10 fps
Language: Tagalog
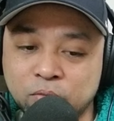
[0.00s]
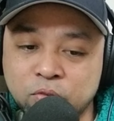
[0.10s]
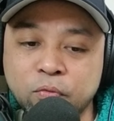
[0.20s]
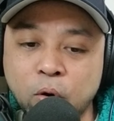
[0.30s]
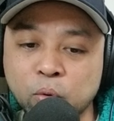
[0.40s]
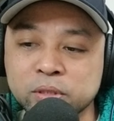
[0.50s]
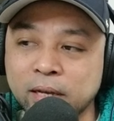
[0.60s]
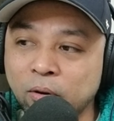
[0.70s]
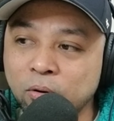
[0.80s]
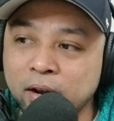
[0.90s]

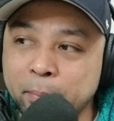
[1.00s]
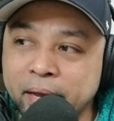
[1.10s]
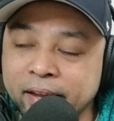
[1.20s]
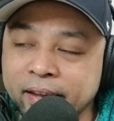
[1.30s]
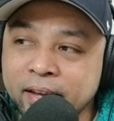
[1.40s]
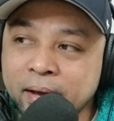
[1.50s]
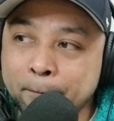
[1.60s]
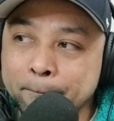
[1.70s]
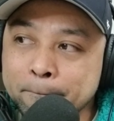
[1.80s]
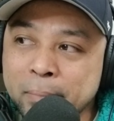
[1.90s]
Nagpo-focus ako na may
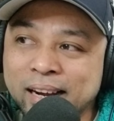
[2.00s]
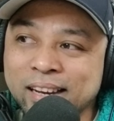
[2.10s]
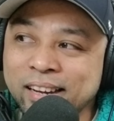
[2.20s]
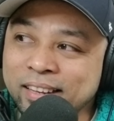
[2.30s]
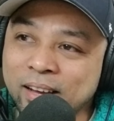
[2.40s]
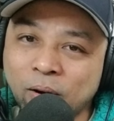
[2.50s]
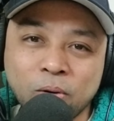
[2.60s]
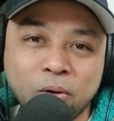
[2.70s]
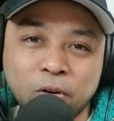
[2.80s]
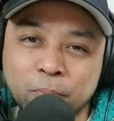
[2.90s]
marinig
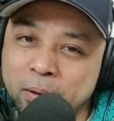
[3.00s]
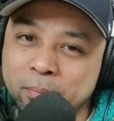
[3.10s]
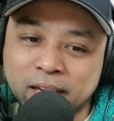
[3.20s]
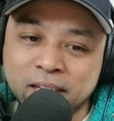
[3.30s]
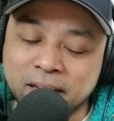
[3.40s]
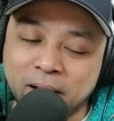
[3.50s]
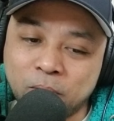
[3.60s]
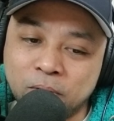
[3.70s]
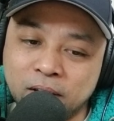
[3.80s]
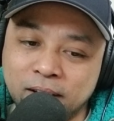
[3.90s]
ako or may makita
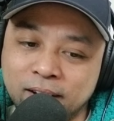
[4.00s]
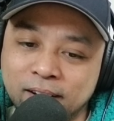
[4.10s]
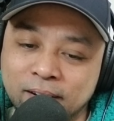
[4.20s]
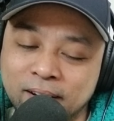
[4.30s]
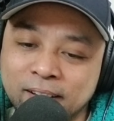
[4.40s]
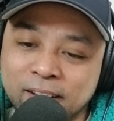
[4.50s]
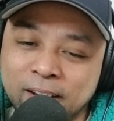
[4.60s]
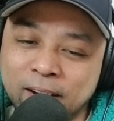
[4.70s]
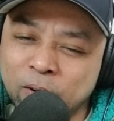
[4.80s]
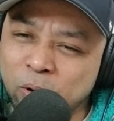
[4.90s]
akong uh,
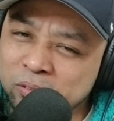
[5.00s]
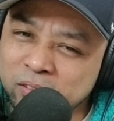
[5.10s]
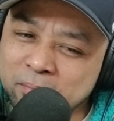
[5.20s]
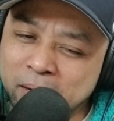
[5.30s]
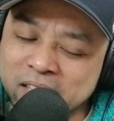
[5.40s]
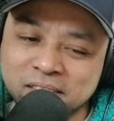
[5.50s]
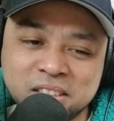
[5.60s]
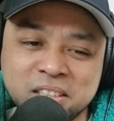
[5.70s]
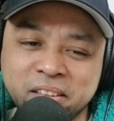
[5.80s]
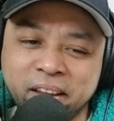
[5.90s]
uh, konting
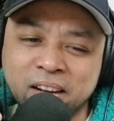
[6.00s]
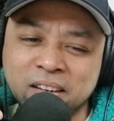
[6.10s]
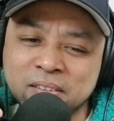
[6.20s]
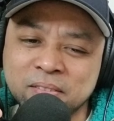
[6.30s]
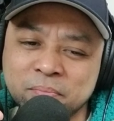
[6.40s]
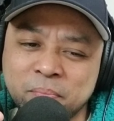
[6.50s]
maling detail.